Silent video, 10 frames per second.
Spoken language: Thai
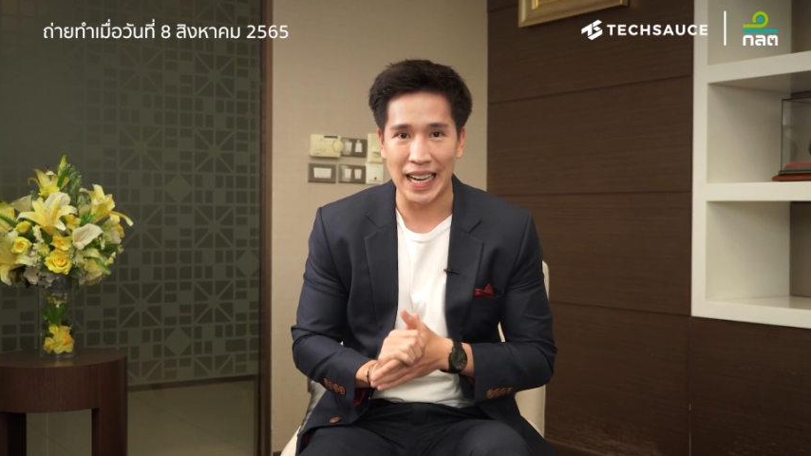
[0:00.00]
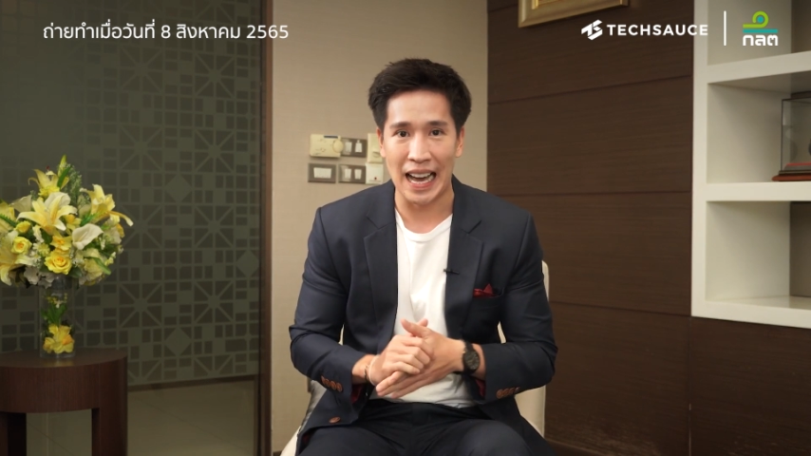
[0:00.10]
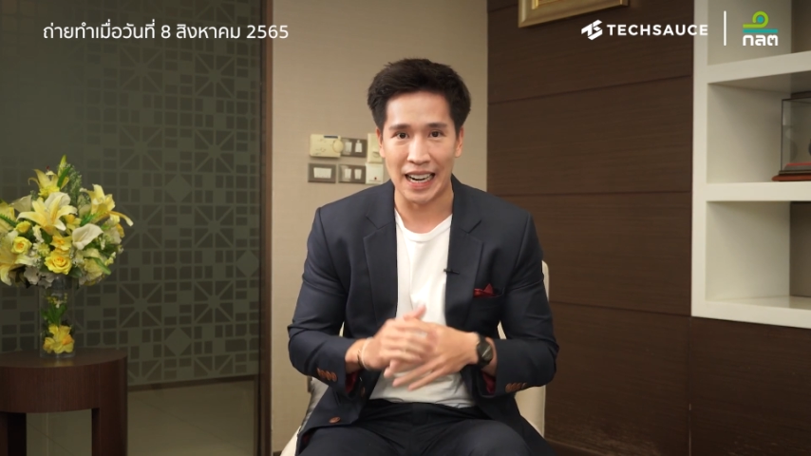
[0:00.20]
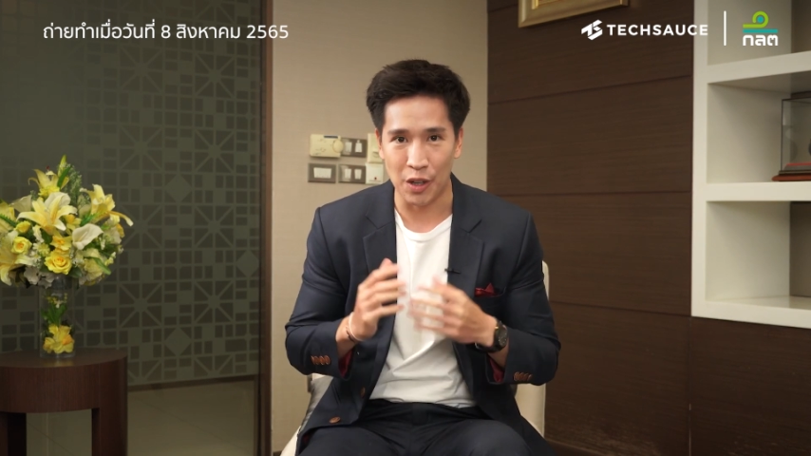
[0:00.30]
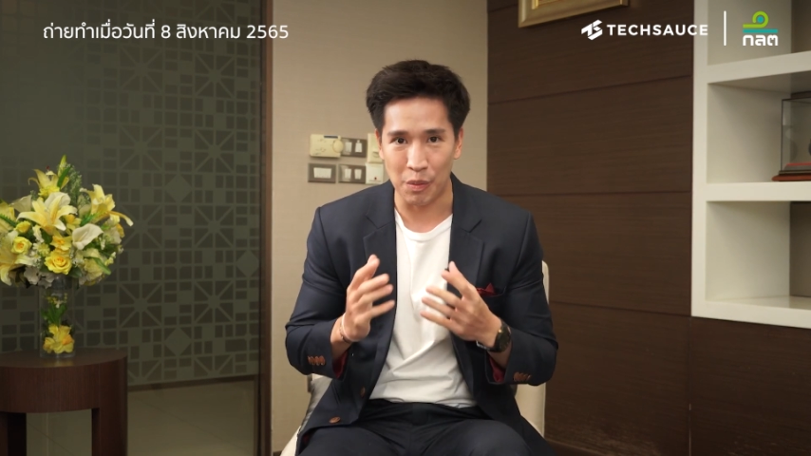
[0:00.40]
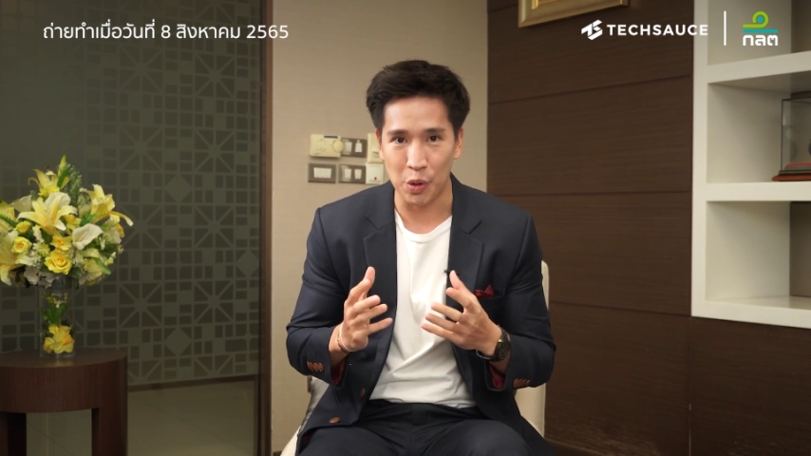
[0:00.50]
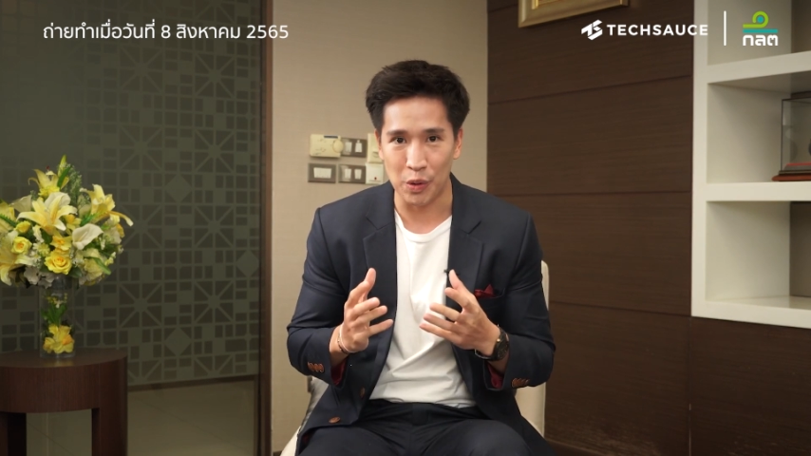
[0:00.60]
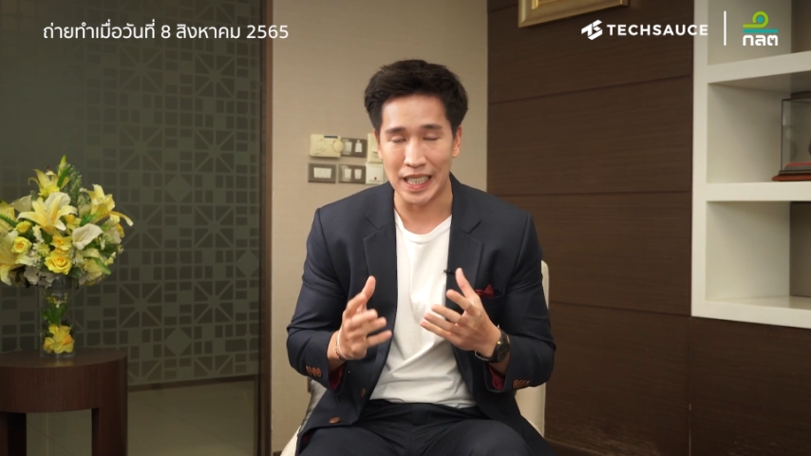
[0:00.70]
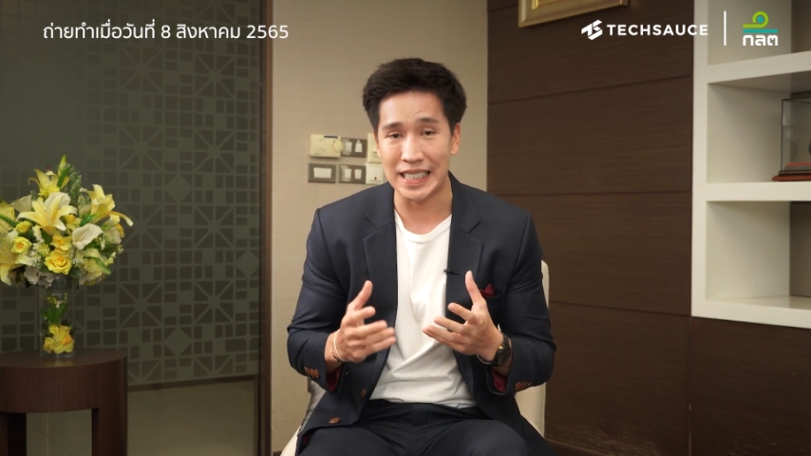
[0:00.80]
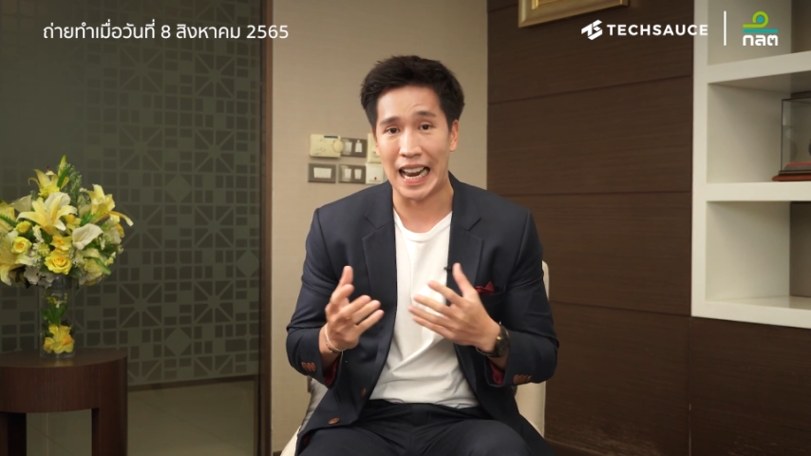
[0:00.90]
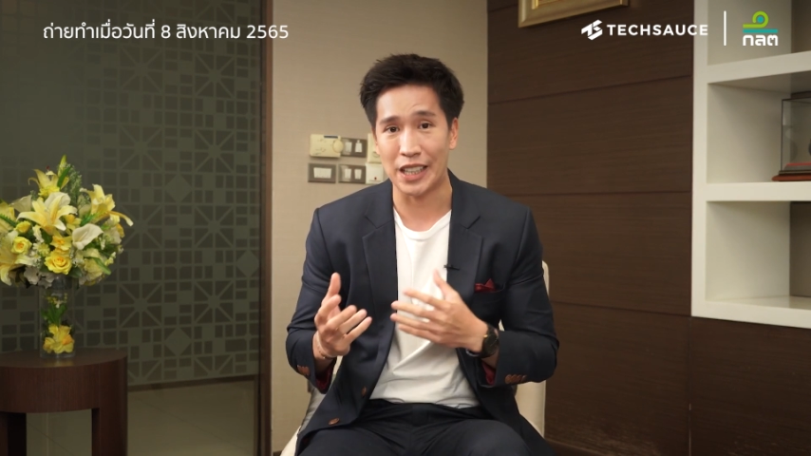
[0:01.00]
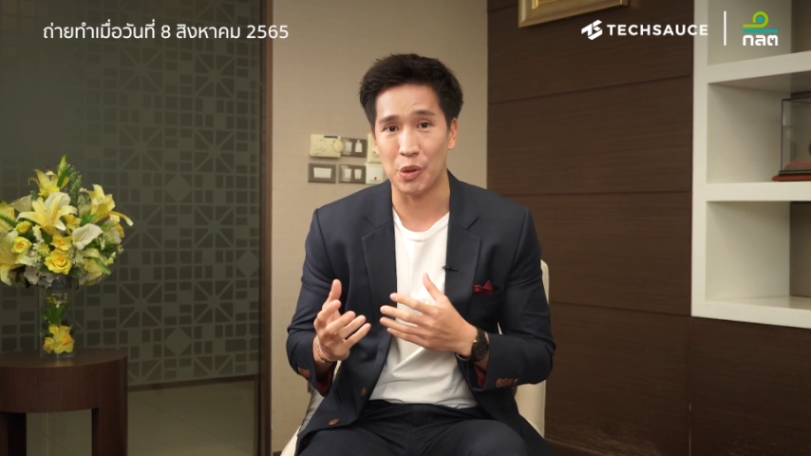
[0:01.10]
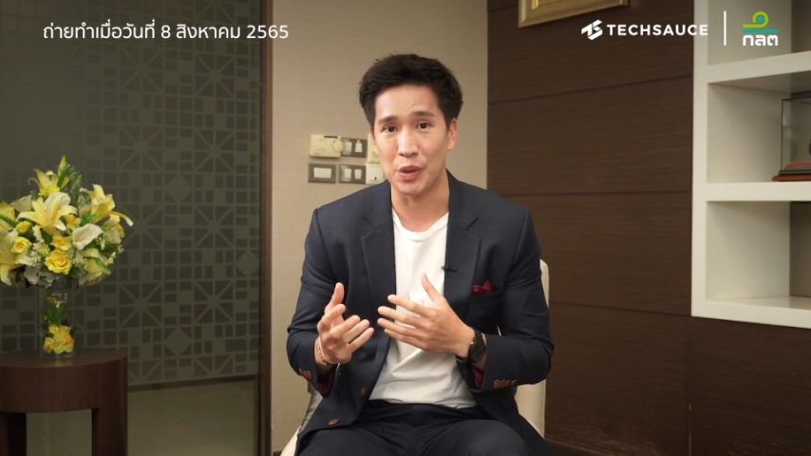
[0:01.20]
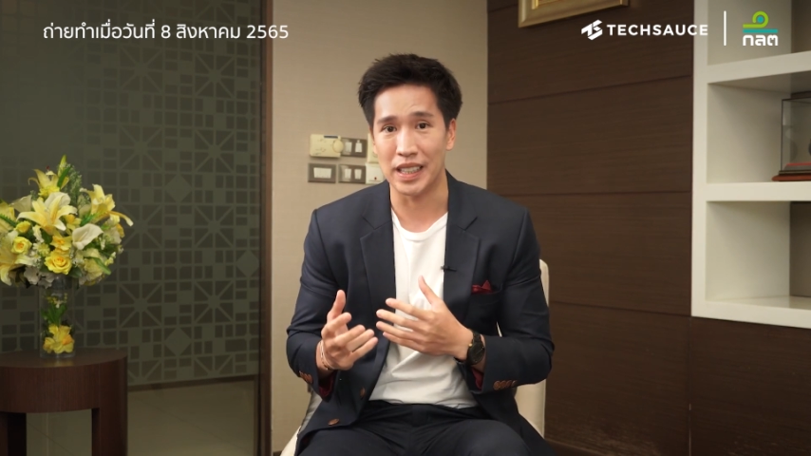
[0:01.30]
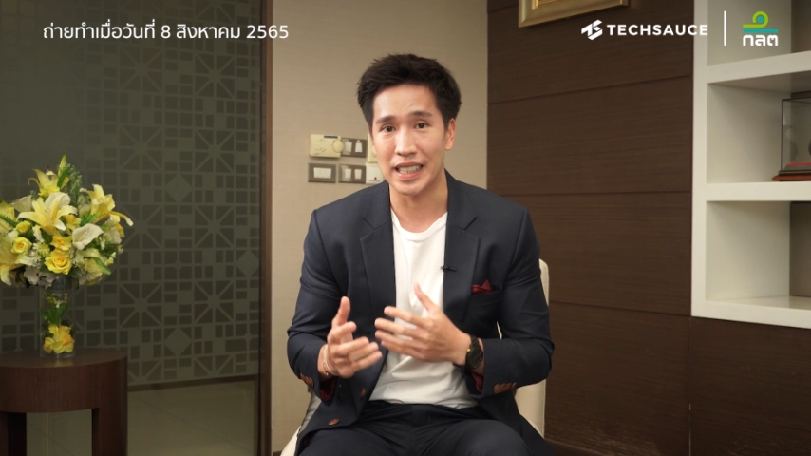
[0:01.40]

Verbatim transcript: การระดมทุนในตลาดทุน